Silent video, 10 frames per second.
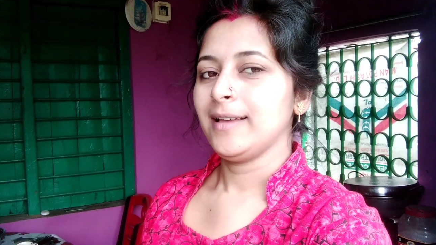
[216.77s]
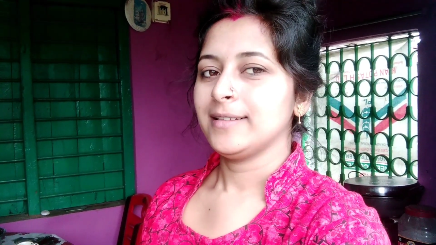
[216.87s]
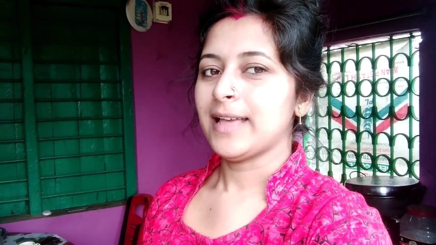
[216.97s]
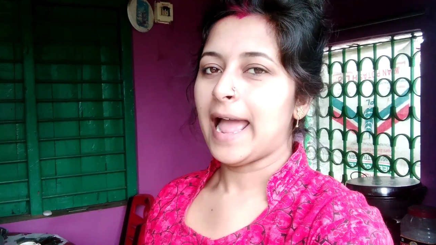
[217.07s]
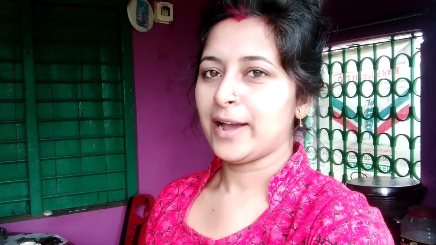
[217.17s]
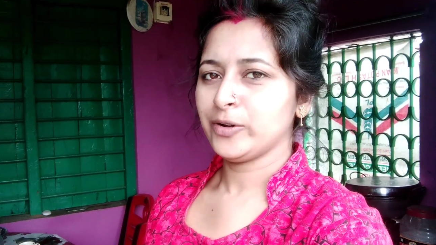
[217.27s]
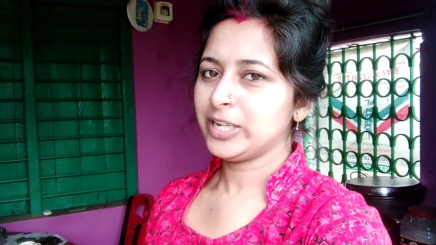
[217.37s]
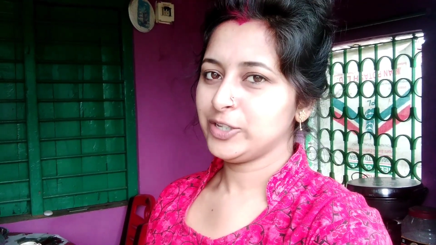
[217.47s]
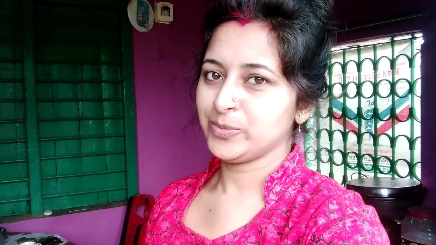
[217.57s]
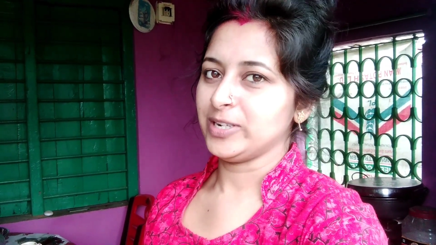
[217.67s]
তা এখন
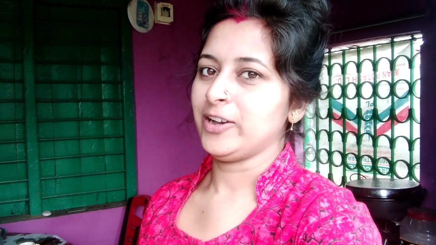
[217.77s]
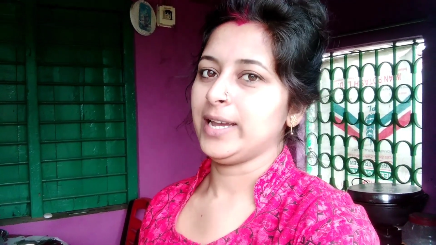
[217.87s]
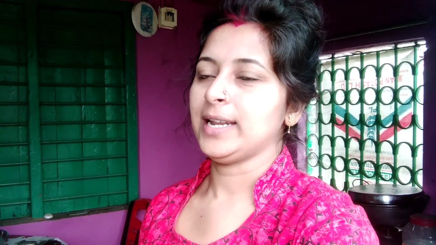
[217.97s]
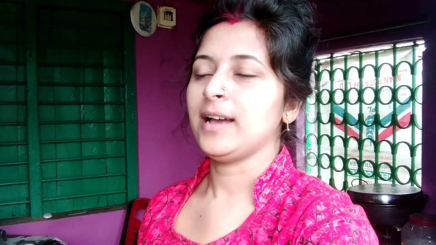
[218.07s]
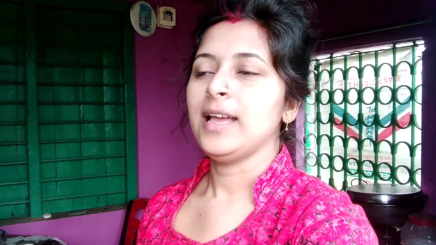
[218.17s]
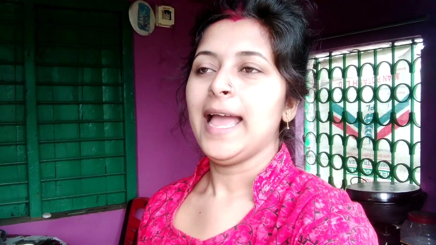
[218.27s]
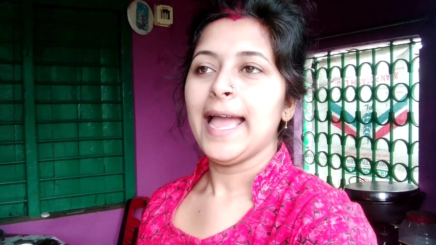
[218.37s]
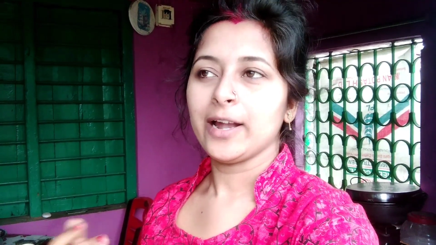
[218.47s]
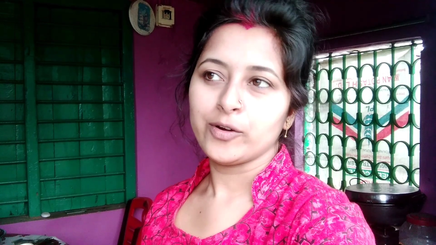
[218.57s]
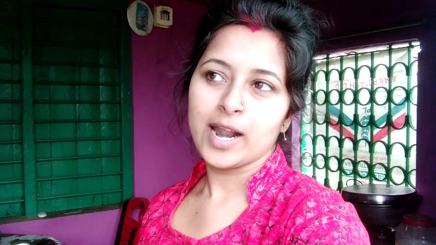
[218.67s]
কিছু মনে হয় না
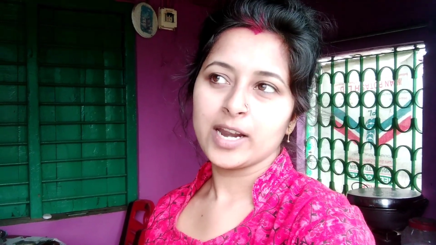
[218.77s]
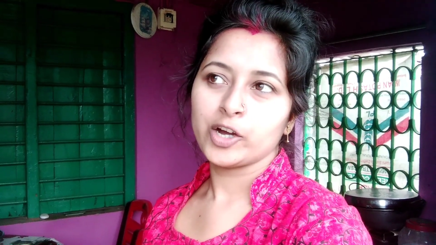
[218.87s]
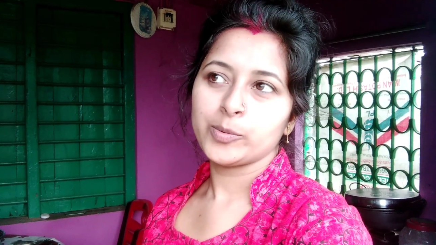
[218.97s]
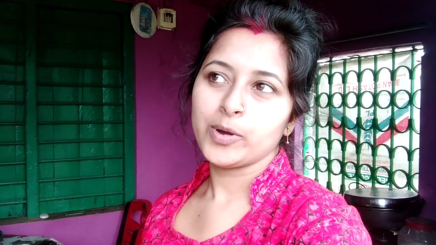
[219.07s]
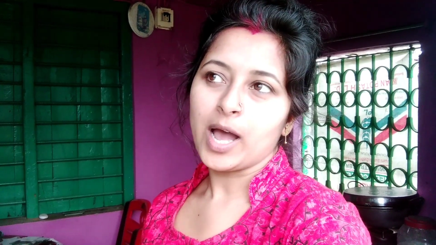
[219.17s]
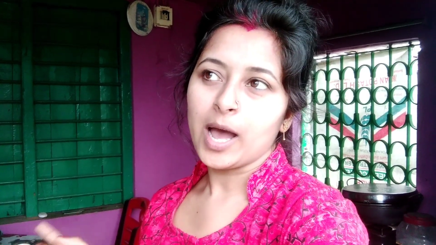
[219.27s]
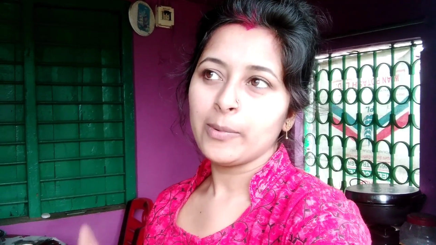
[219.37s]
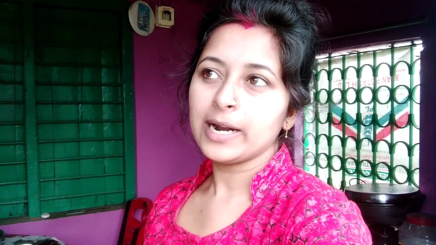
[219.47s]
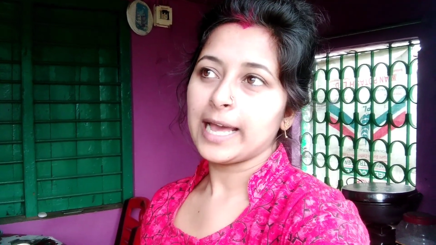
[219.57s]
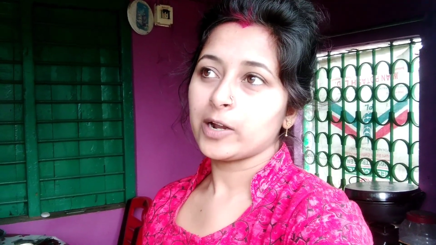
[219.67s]
এখন রান্না করব
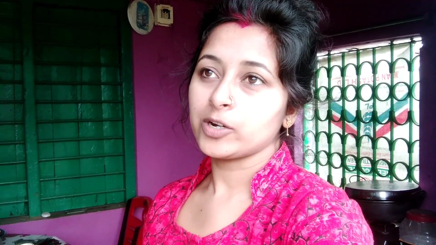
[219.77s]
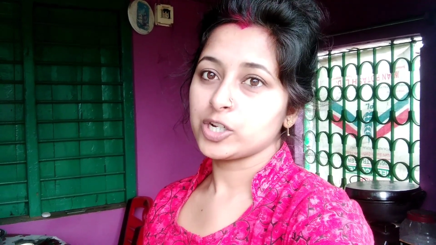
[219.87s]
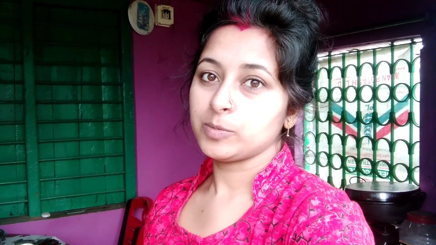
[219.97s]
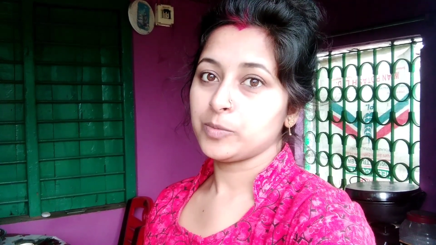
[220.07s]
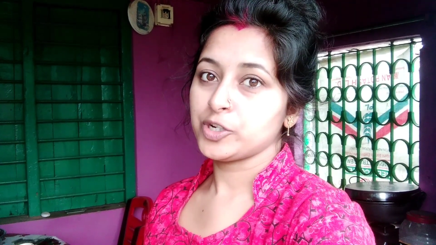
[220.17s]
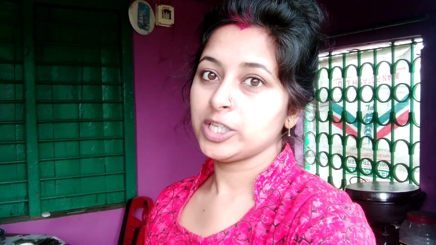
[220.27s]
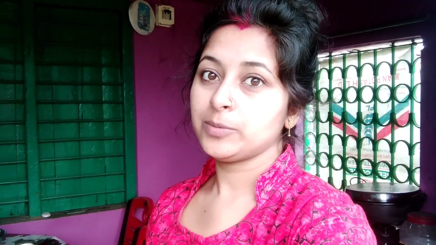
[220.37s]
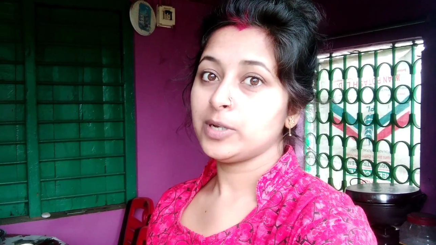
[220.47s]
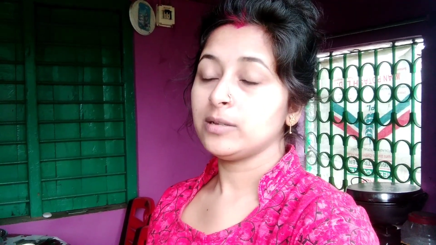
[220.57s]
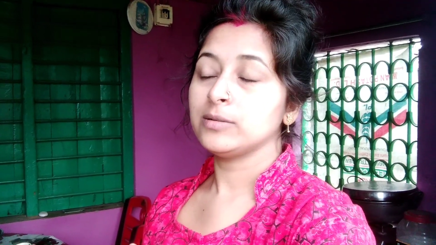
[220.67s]
আবার এগারোটার সময় বসিয়ে
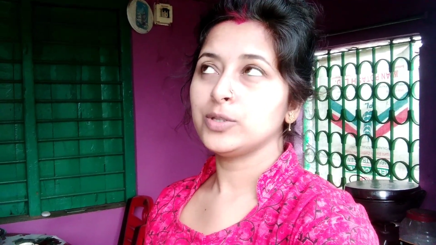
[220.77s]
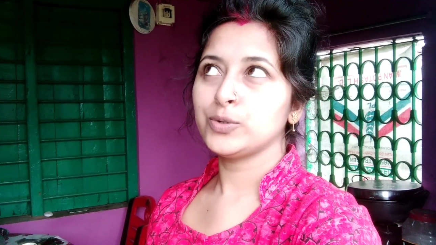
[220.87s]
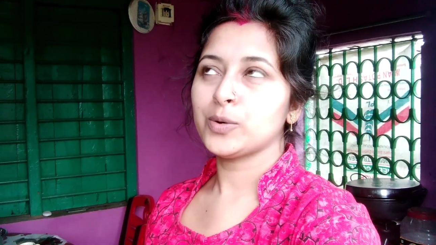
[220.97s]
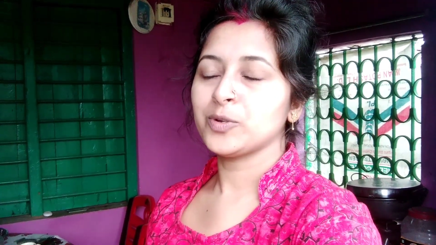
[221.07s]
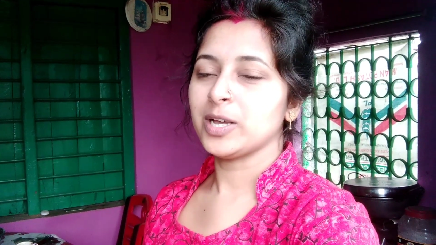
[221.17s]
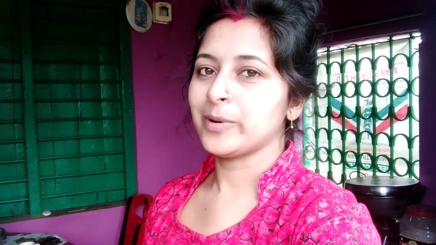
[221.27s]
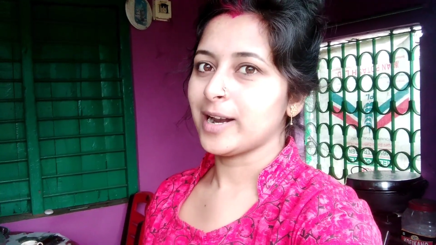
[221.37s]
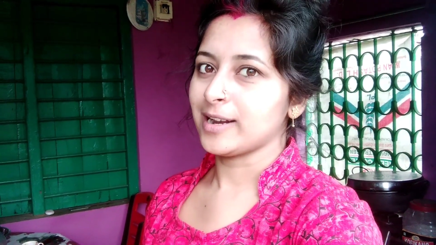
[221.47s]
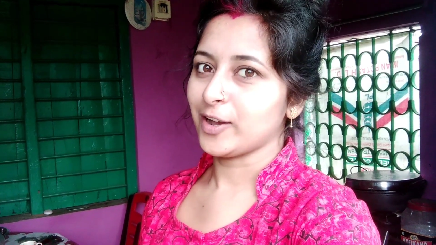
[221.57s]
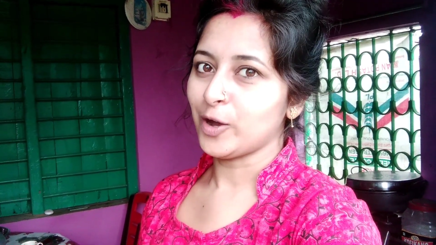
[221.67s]
দেবো দুটোর মধ্যে আমার
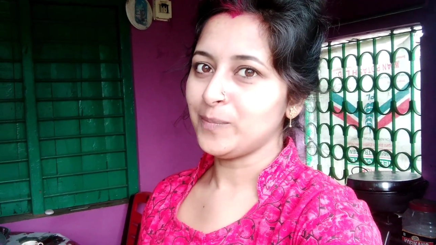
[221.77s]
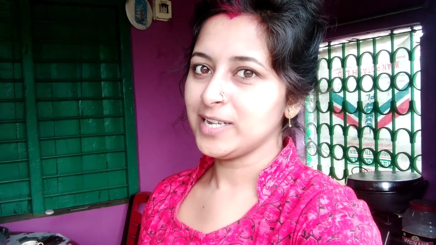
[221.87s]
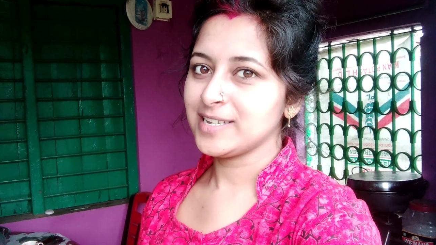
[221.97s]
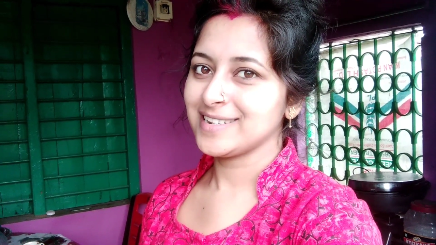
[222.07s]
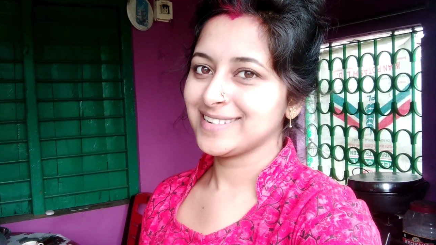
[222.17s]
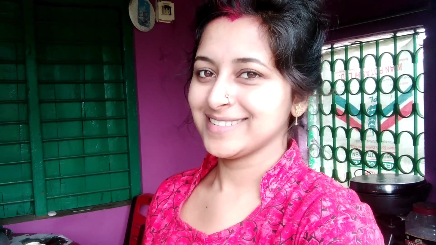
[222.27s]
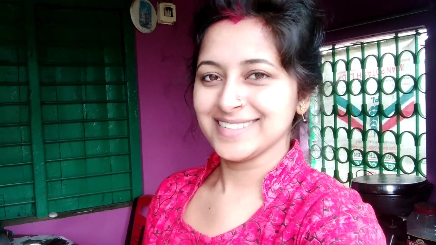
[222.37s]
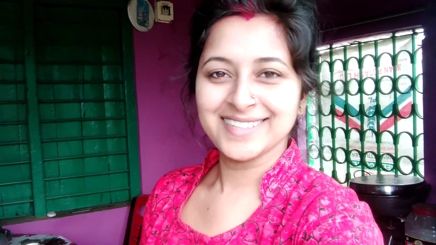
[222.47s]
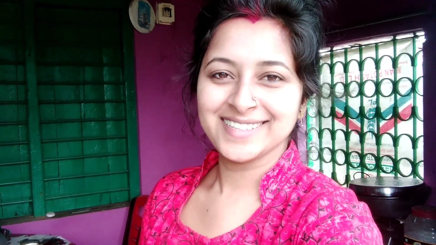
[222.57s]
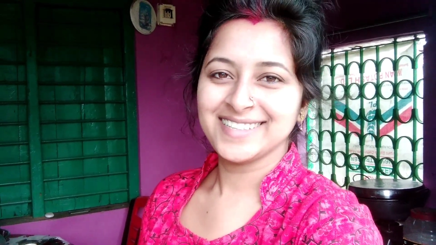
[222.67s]
রান্না কমপ্লিট
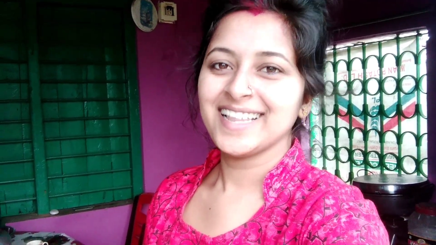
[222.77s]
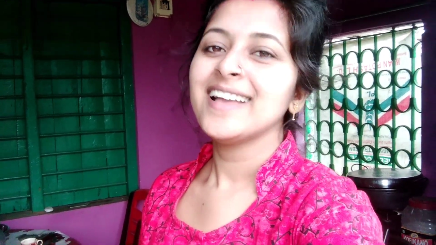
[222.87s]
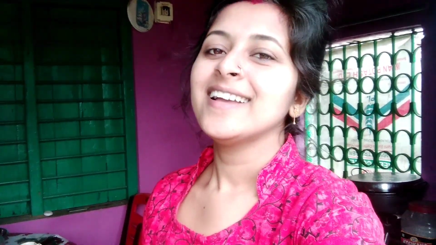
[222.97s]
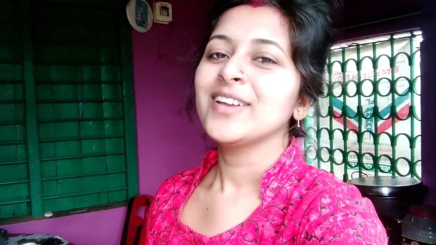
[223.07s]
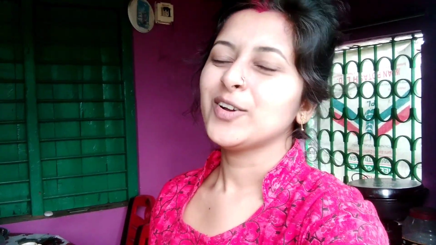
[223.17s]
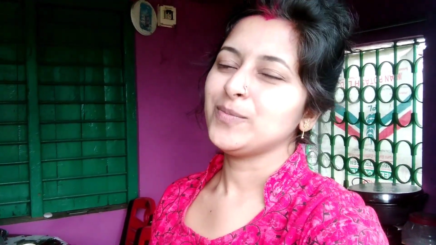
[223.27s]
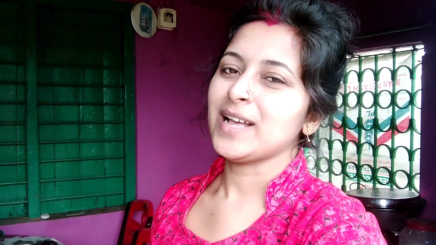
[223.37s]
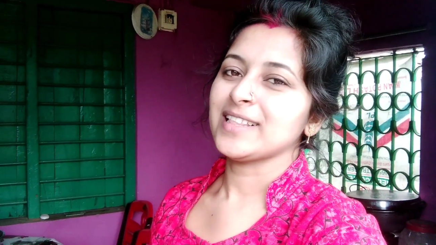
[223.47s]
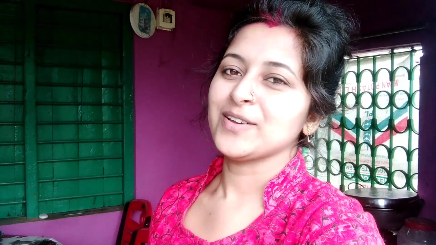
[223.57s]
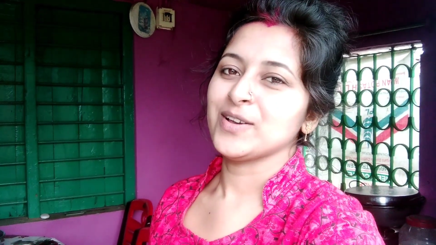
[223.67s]
খুব
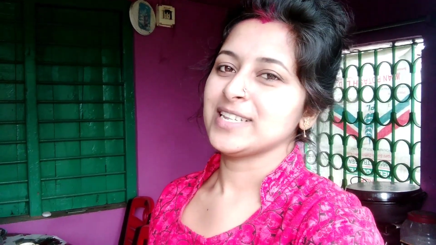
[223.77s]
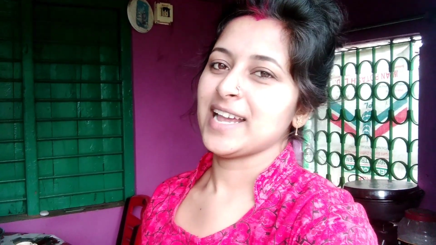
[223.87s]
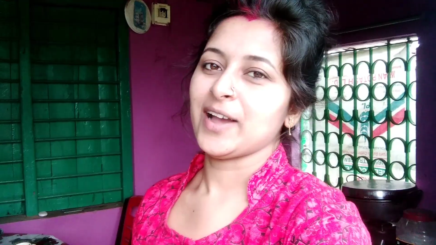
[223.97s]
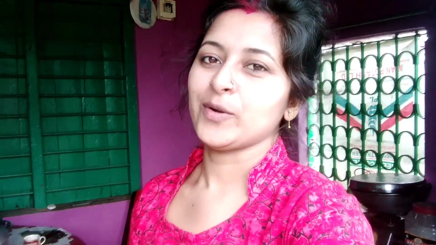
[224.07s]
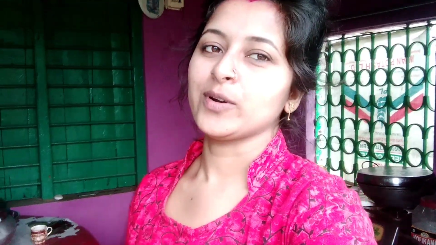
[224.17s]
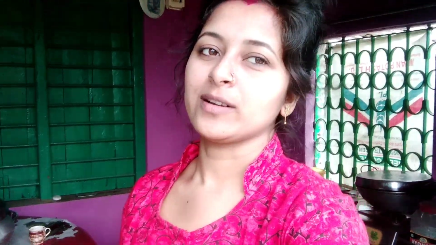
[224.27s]
তাড়াতাড়ি হয়ে যায় এখন